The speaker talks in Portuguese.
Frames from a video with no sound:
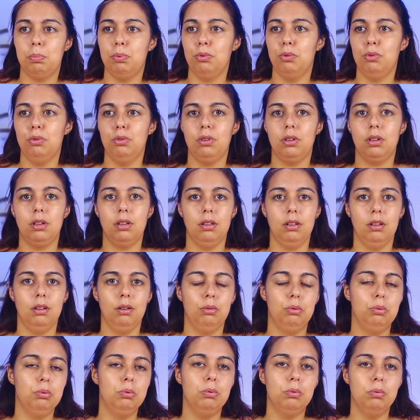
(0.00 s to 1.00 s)
porque
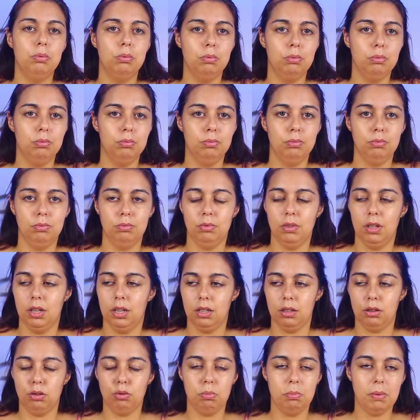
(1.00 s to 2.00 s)
o,
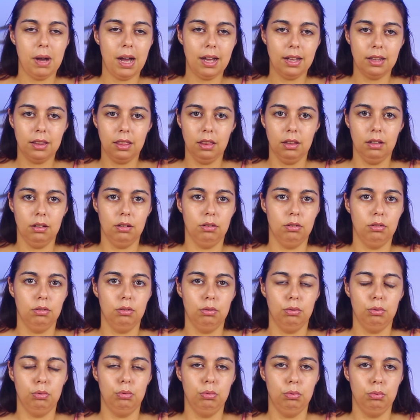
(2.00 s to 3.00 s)
a tomada
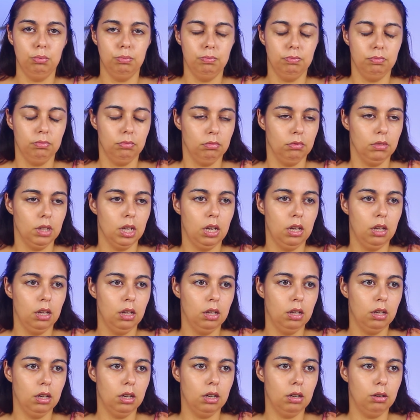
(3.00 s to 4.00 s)
ou
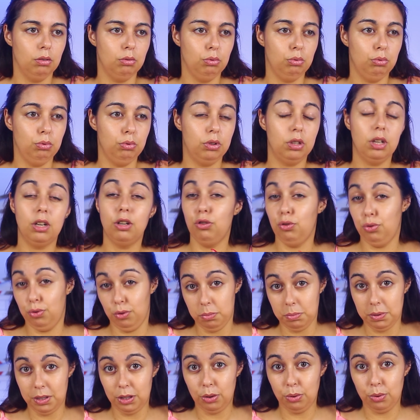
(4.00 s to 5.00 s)
o
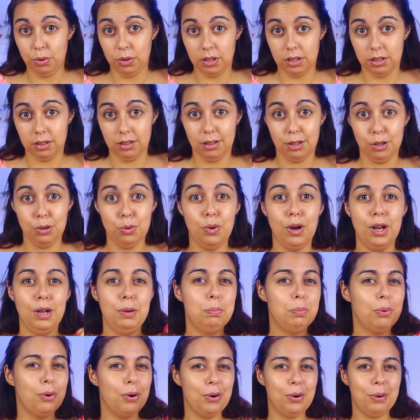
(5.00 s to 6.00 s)
transformador, eu
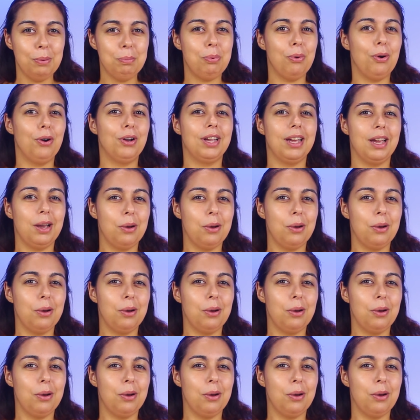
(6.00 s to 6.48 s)
olho para, para o